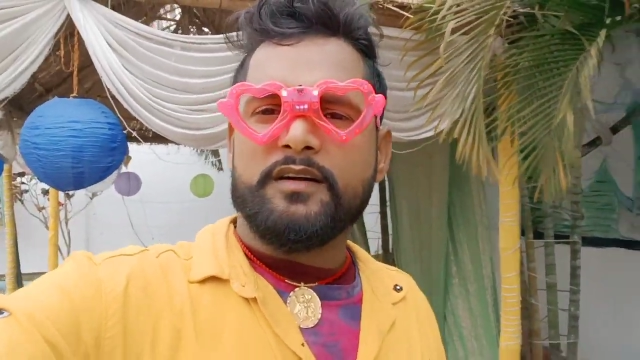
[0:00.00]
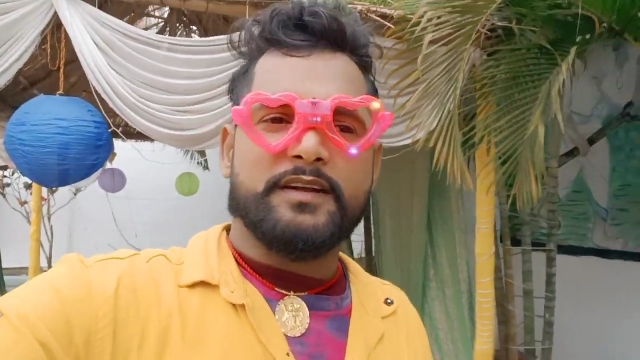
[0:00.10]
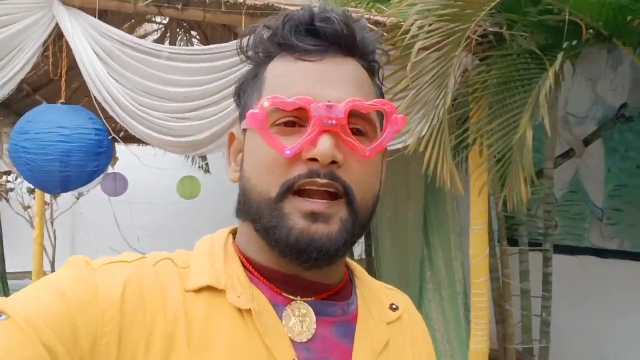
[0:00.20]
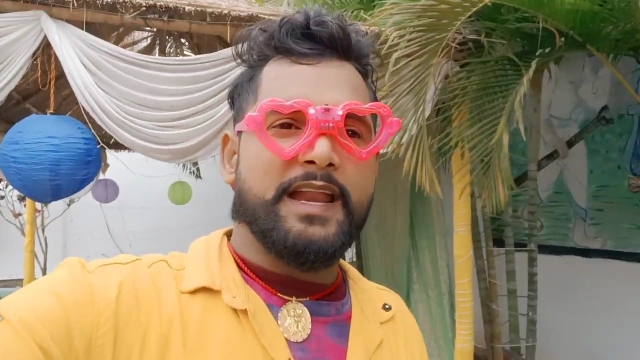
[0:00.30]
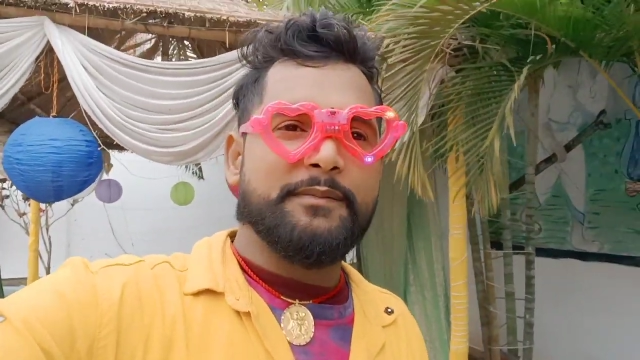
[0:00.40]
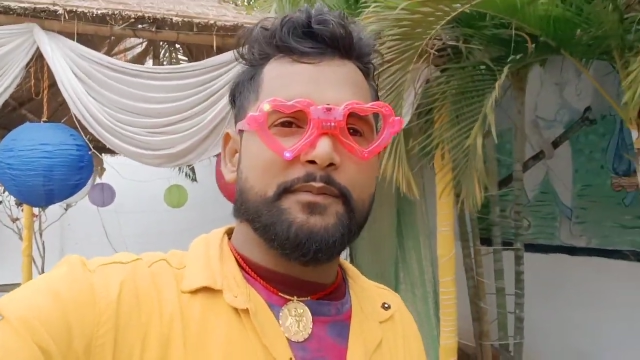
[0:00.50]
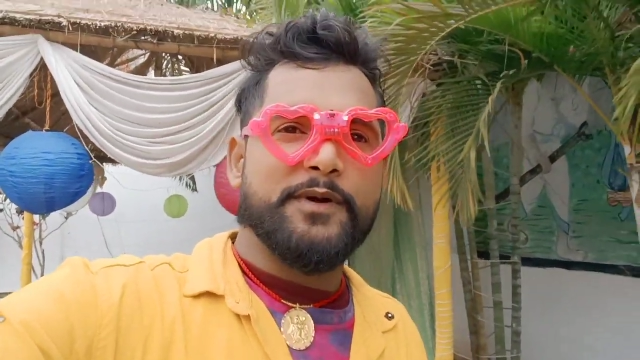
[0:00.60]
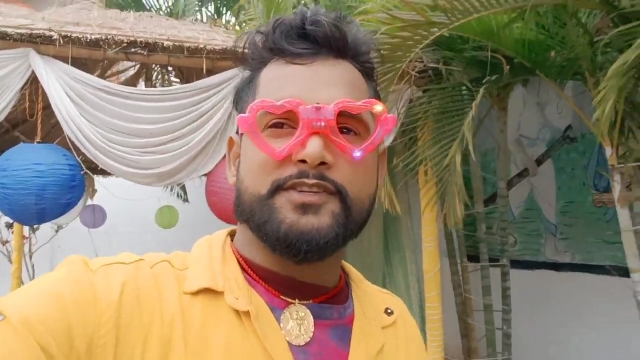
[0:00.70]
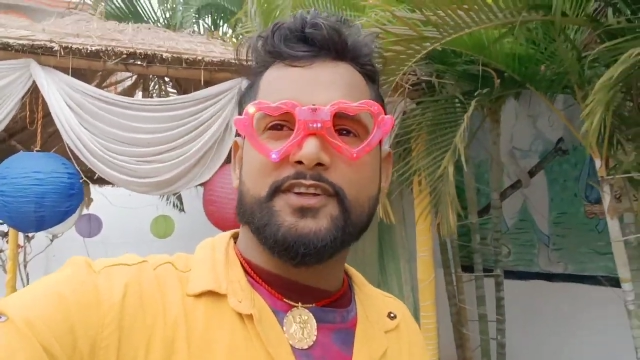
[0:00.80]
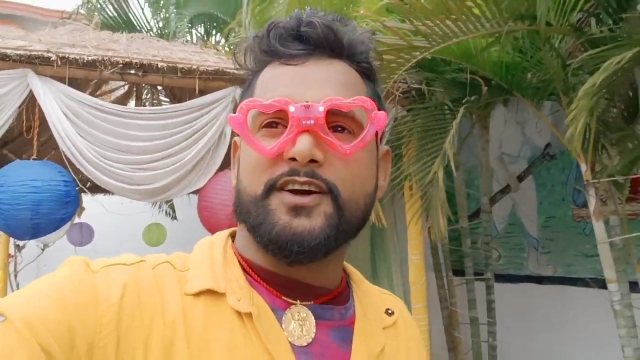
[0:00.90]
और ठंडा में
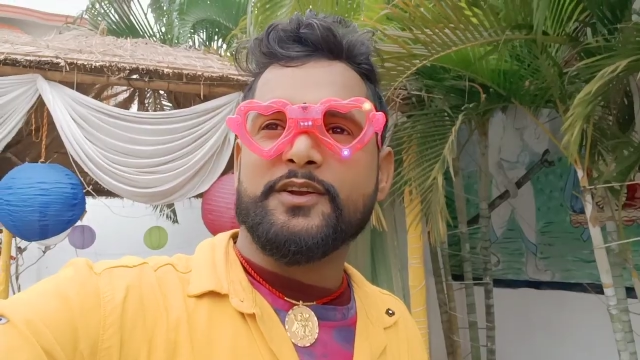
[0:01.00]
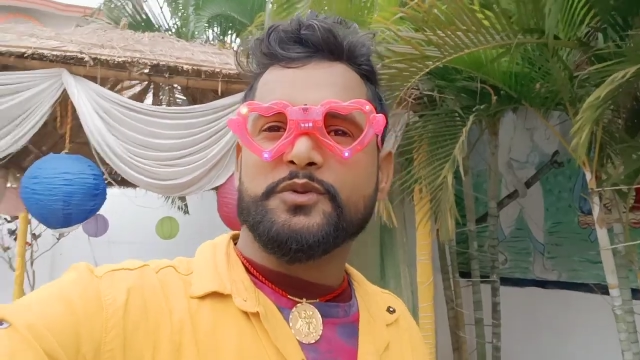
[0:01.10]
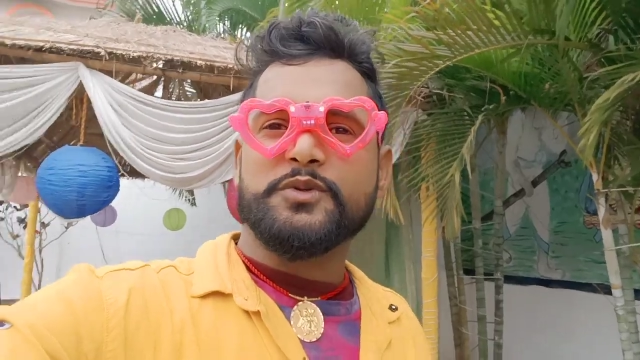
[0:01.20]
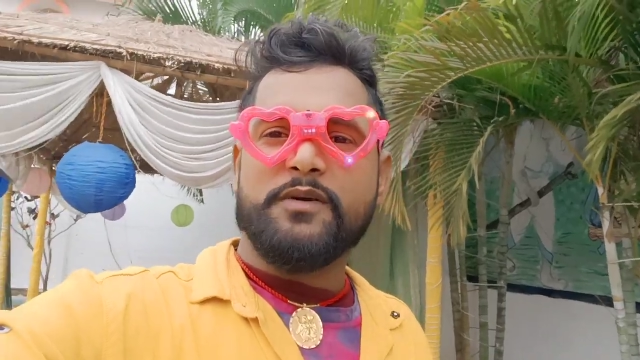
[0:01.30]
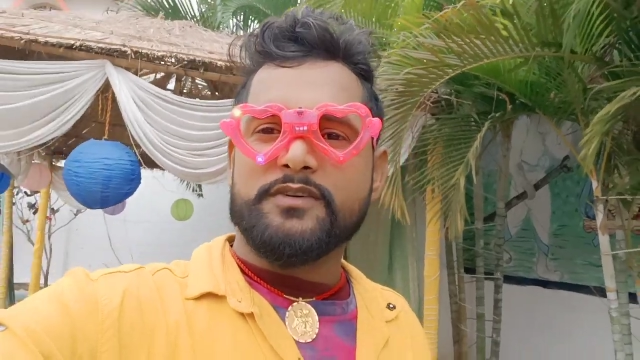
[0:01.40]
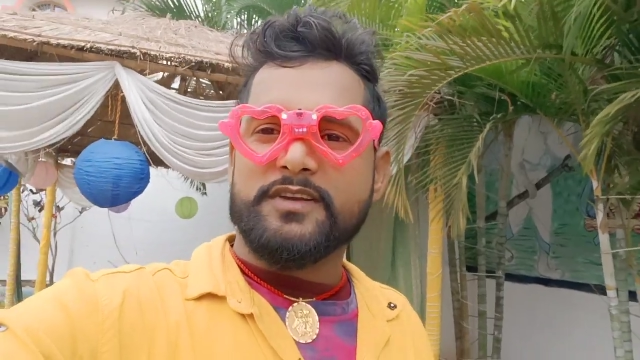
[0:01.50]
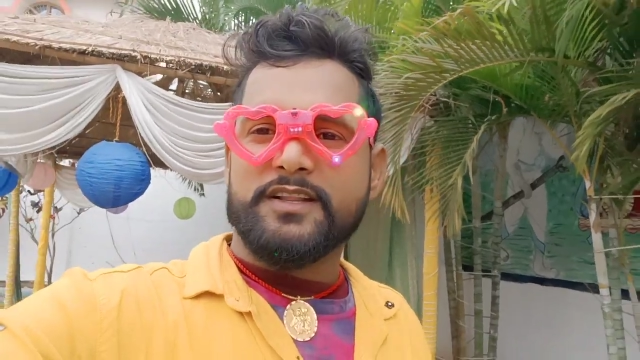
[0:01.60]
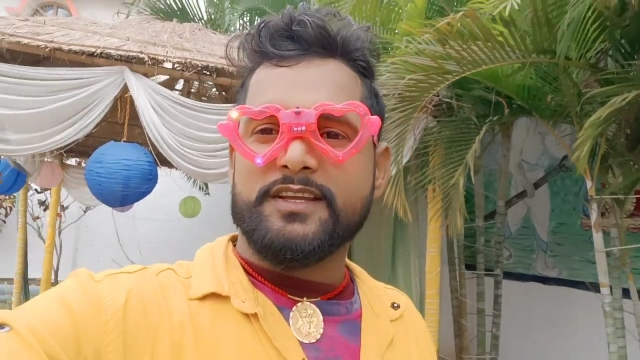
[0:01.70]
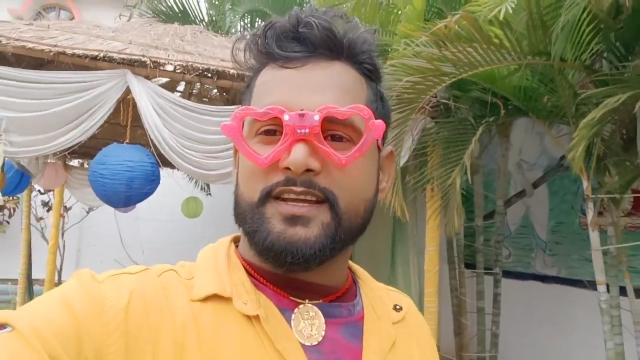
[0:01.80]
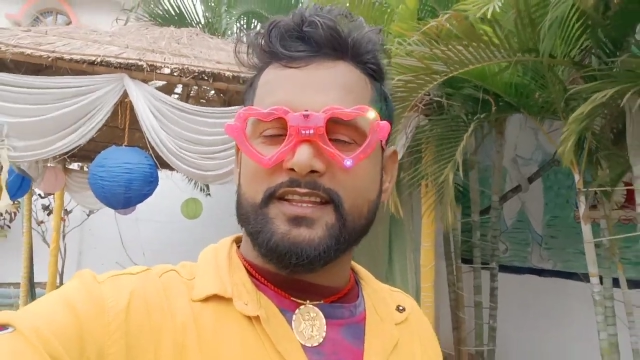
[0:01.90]
बच कर हलो तू हो
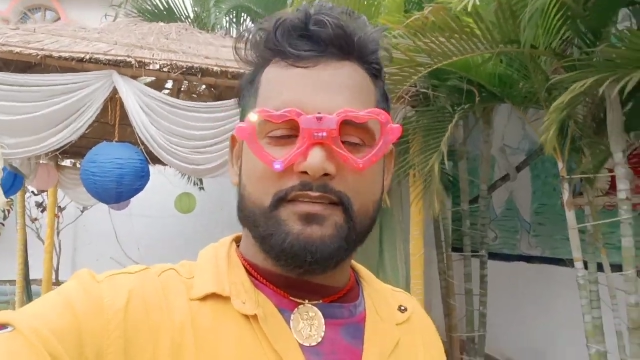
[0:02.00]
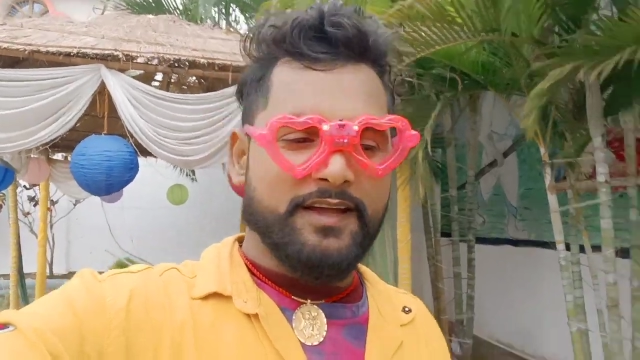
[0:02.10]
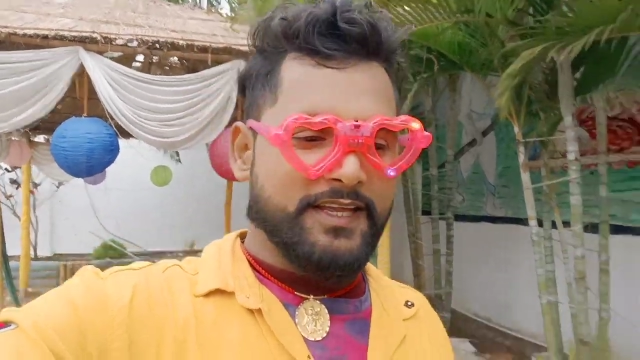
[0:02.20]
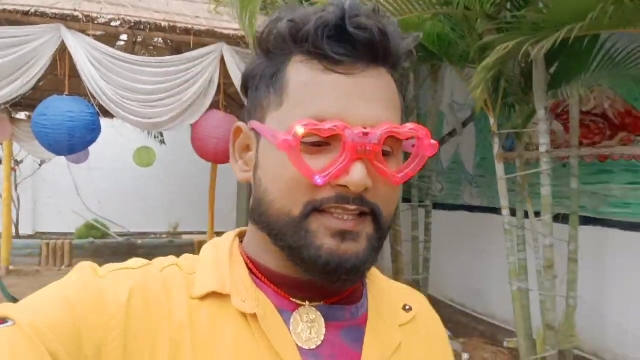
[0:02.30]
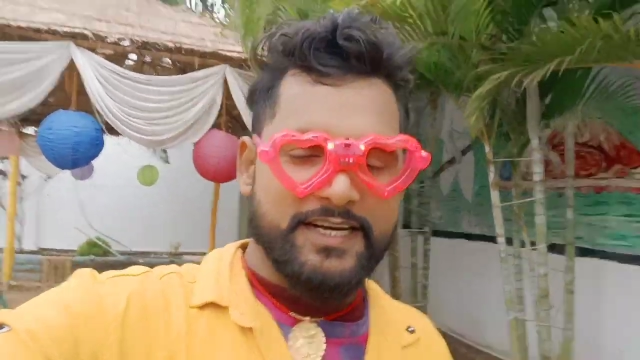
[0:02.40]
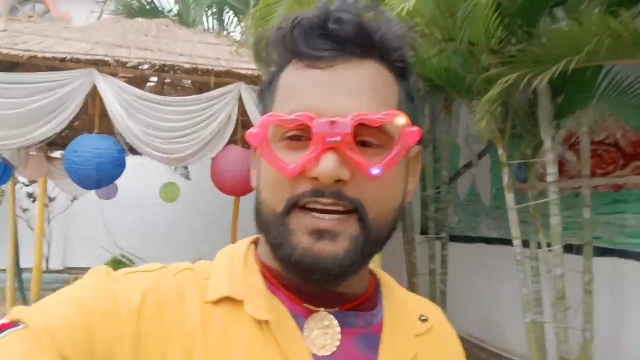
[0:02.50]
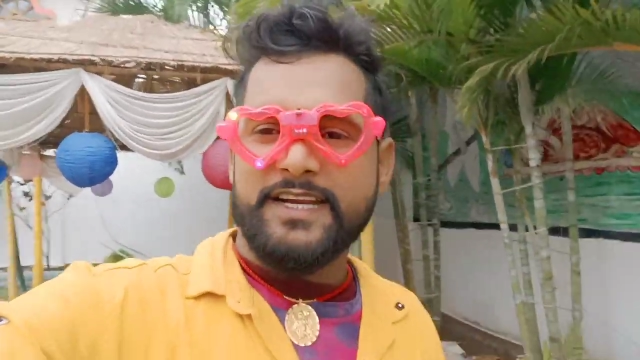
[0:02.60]
सर्दी के दवाई इतना ना